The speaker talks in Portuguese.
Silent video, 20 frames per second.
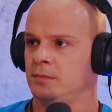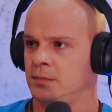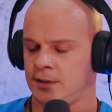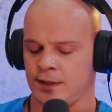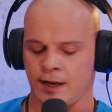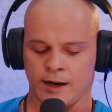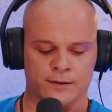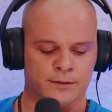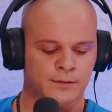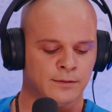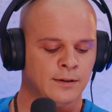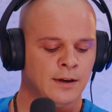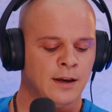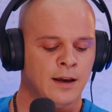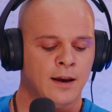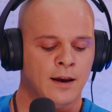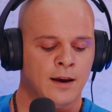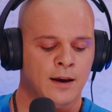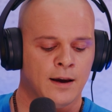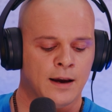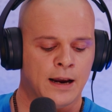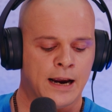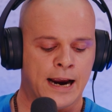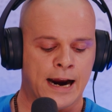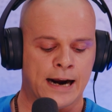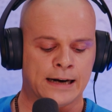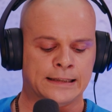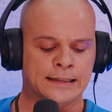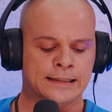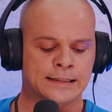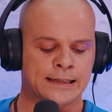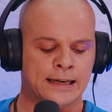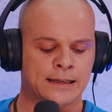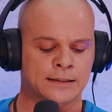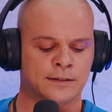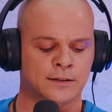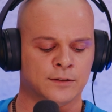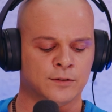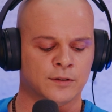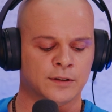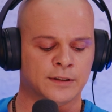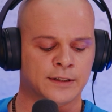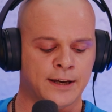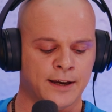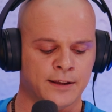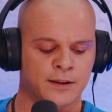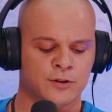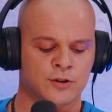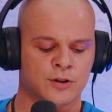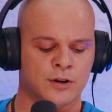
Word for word: Certo. Certo, check. Cartas essas onde cada